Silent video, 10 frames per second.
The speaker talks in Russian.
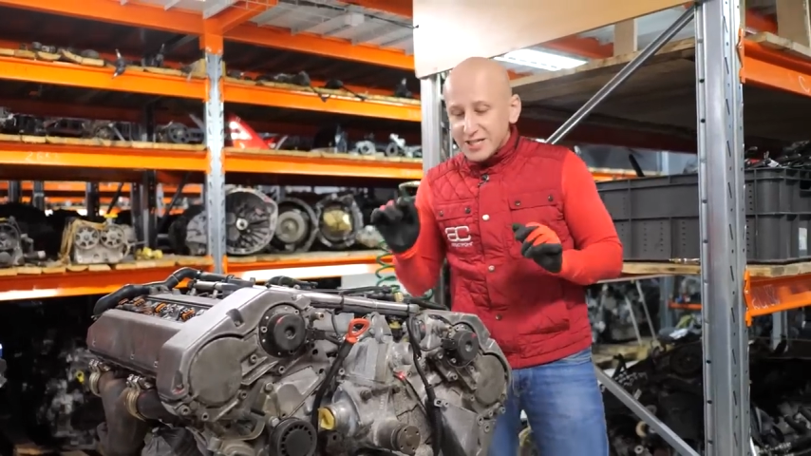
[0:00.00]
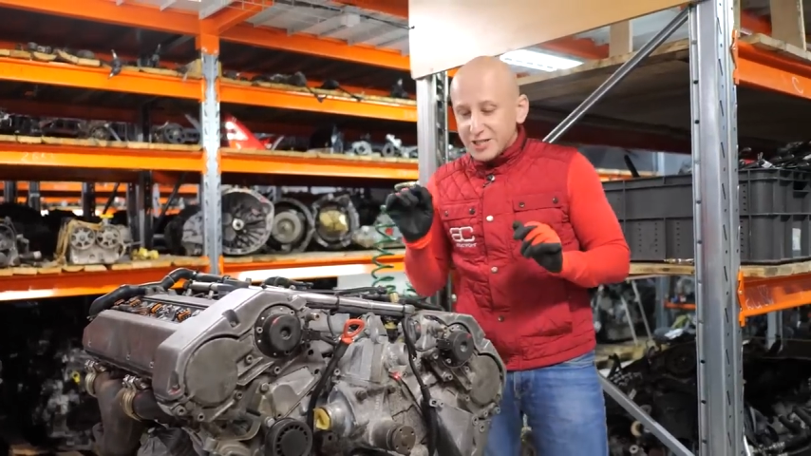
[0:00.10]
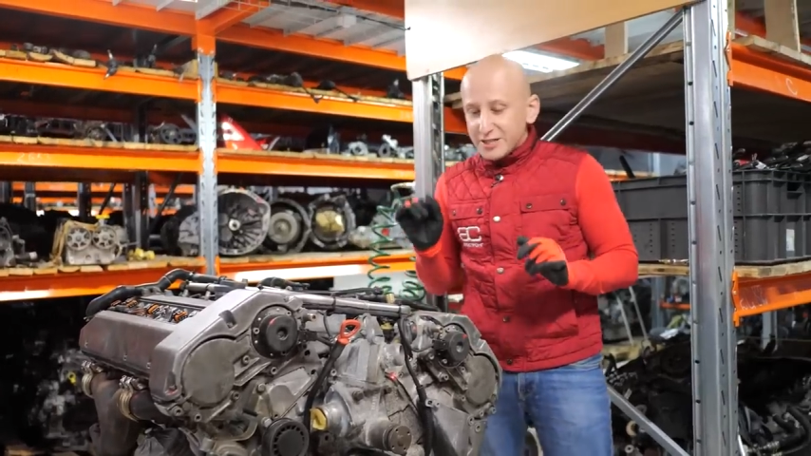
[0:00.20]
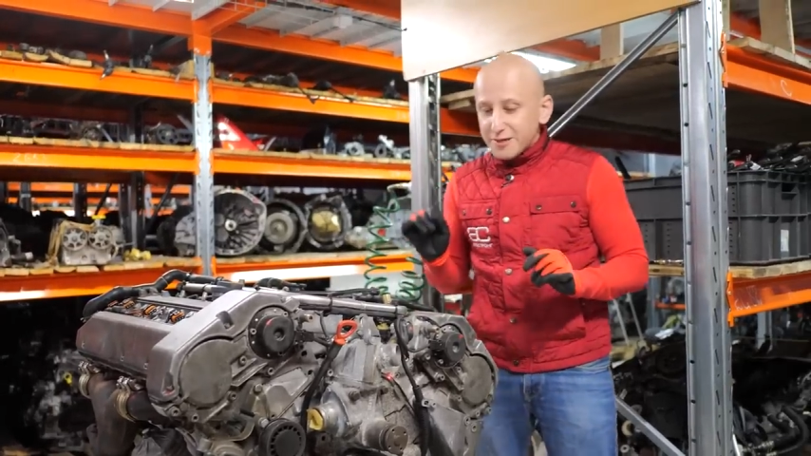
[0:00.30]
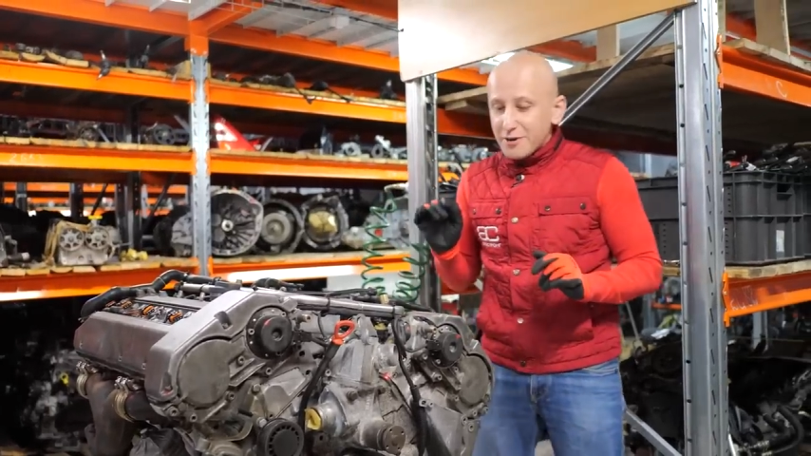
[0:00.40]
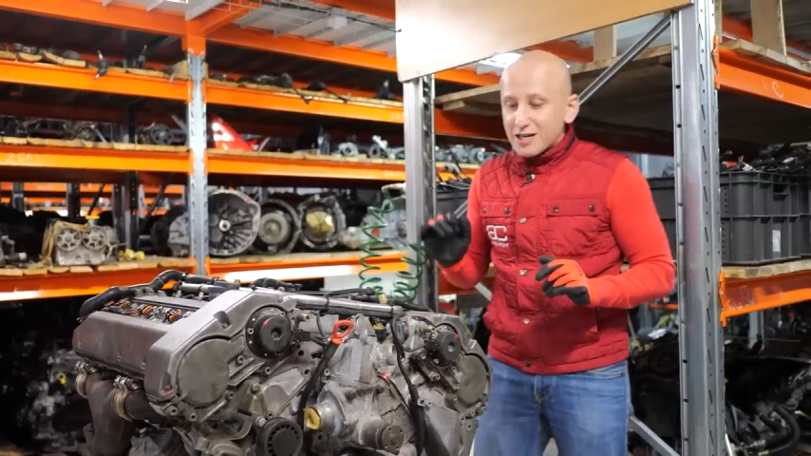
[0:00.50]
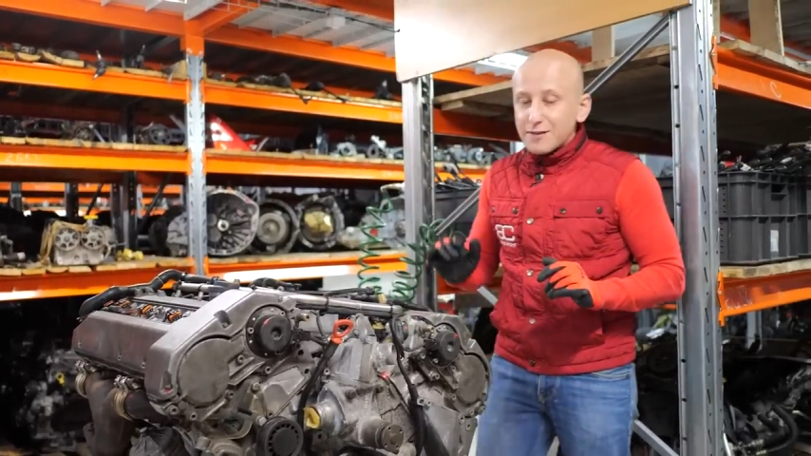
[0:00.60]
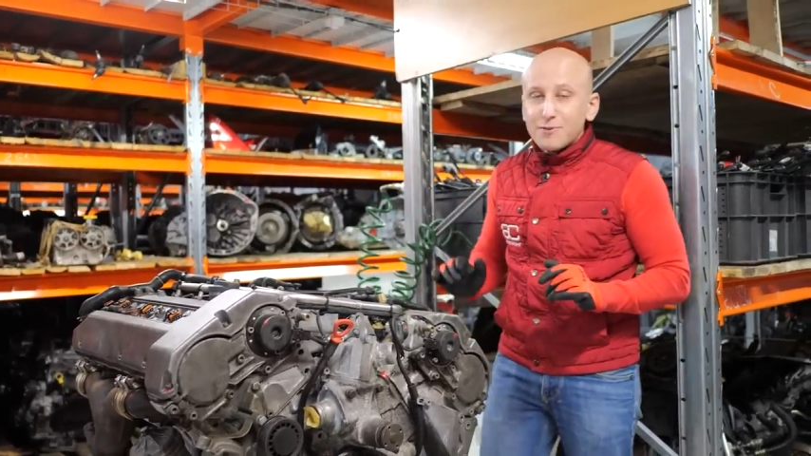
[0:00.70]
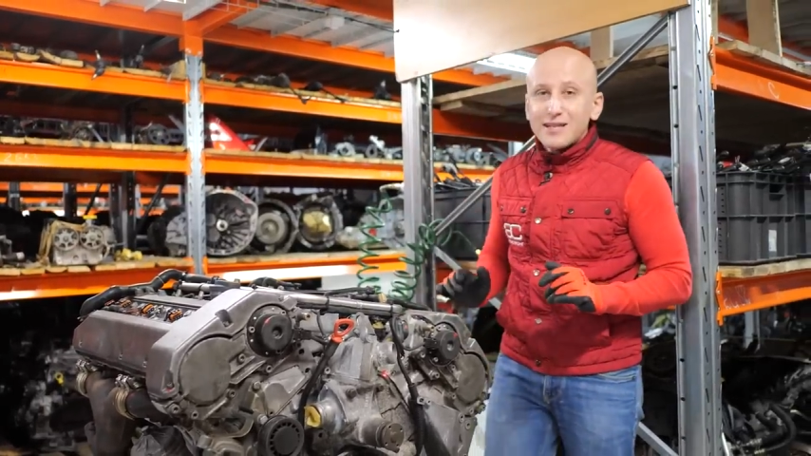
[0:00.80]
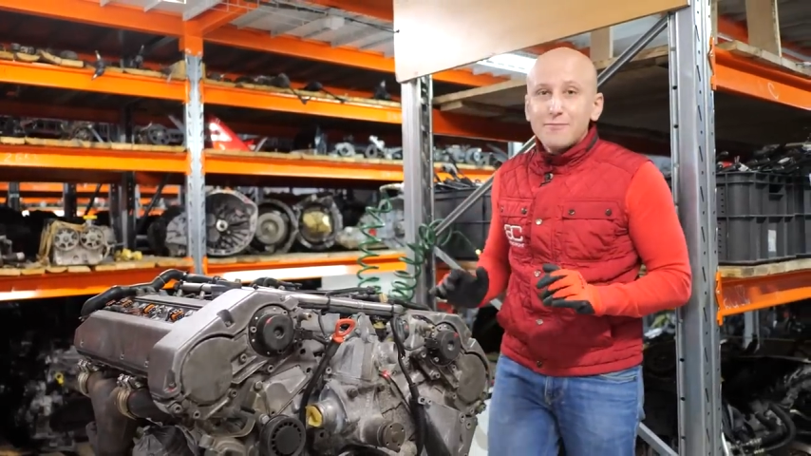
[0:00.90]
с четырьмя
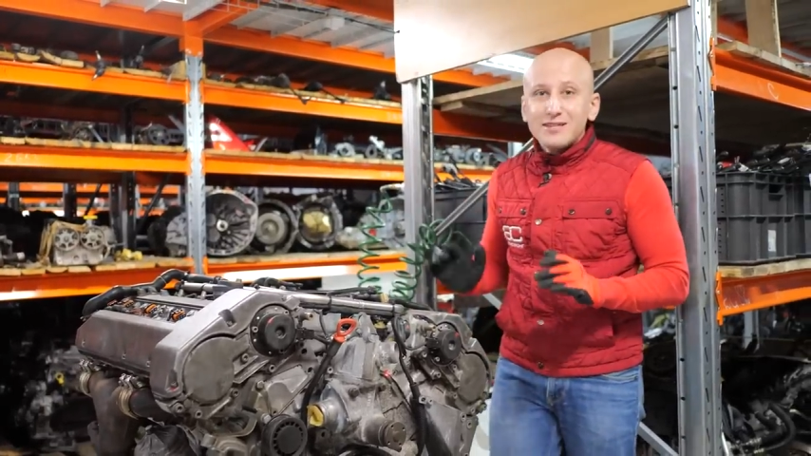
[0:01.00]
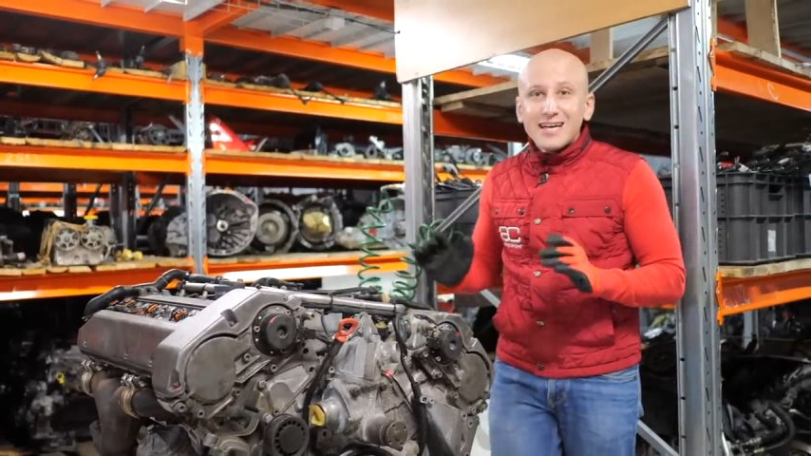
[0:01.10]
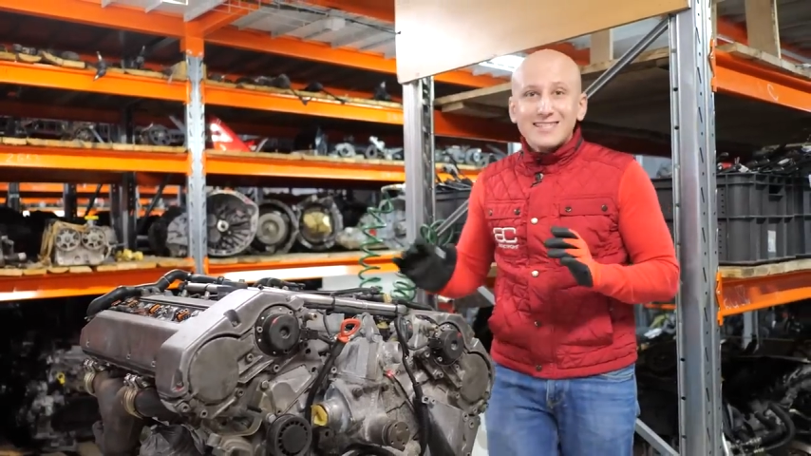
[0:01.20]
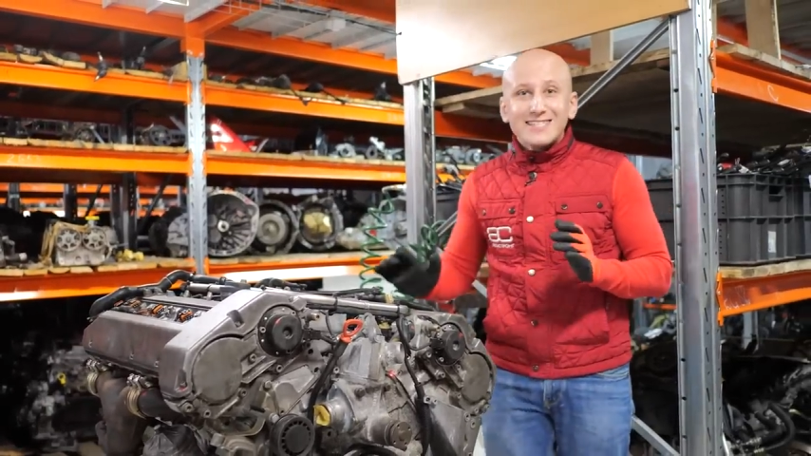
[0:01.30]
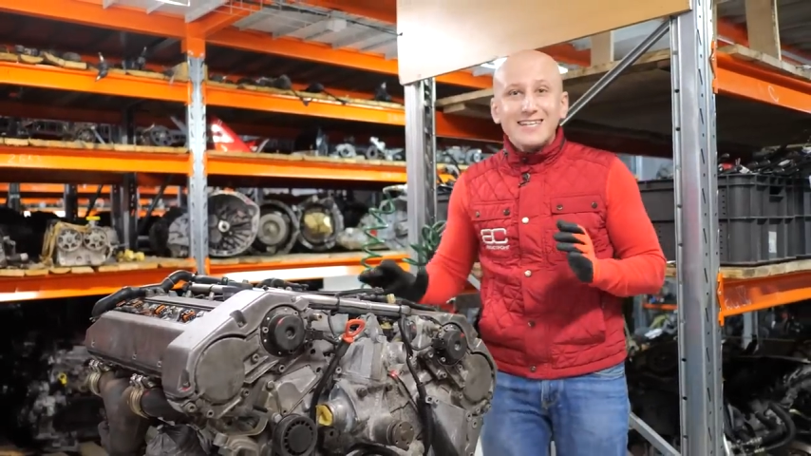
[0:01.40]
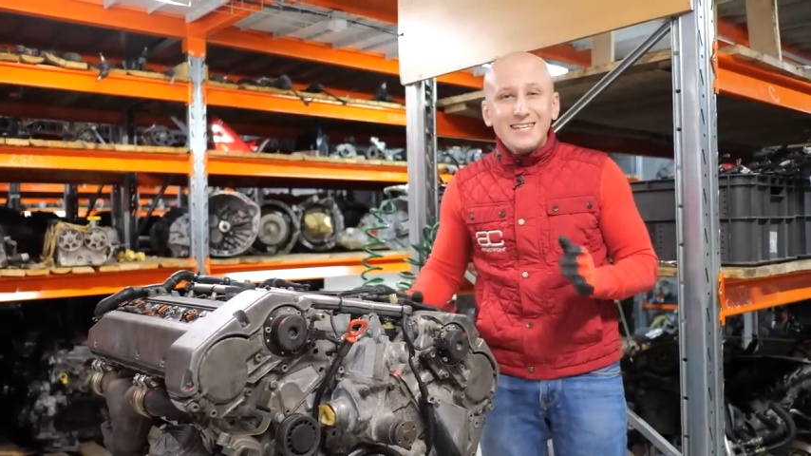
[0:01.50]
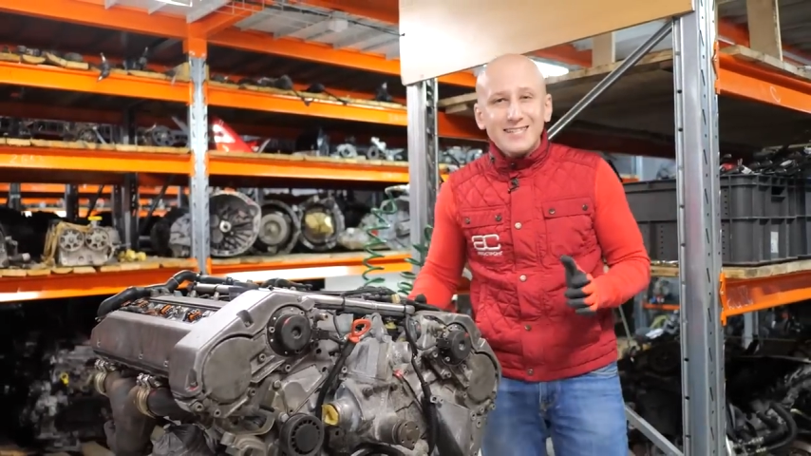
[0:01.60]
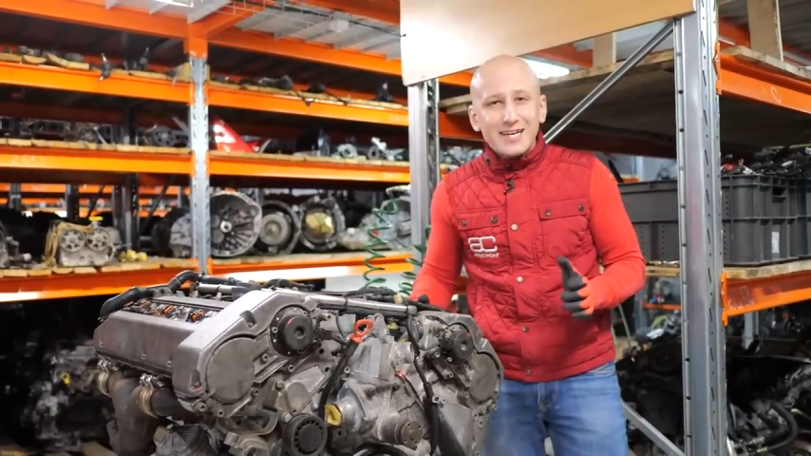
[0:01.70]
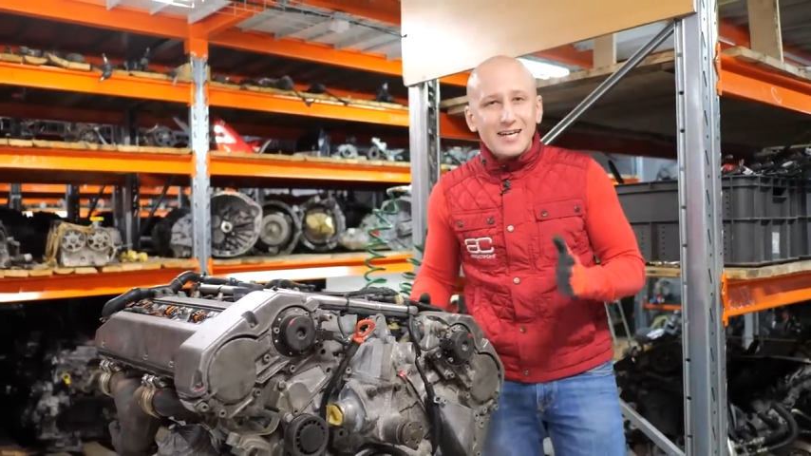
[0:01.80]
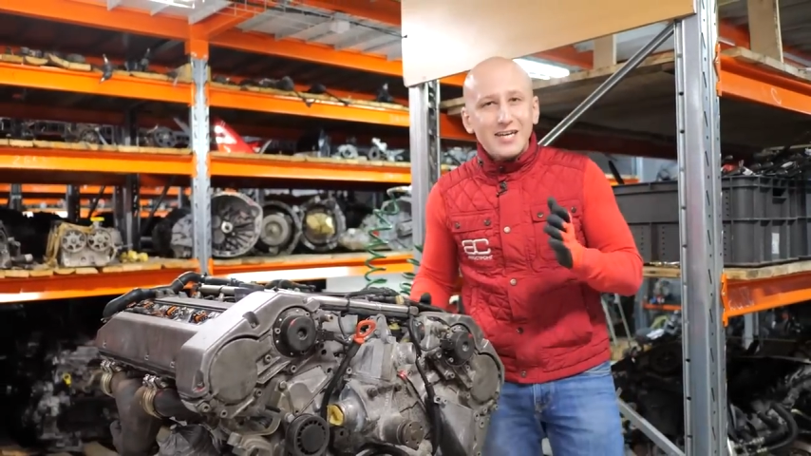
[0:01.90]
клапанами на
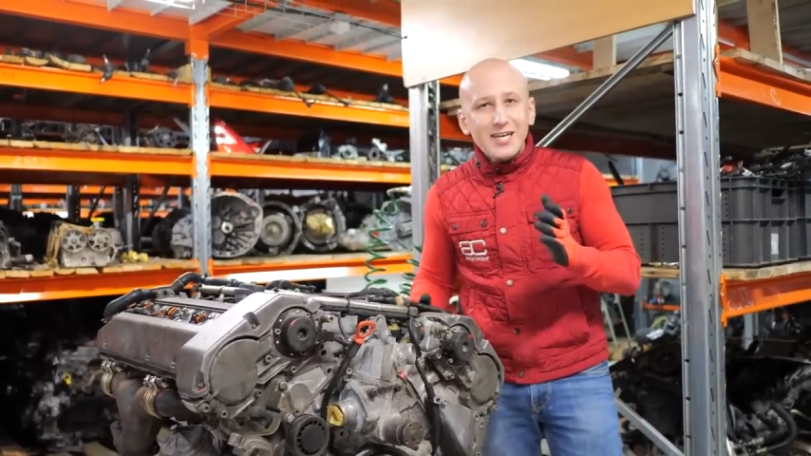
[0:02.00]
цилиндр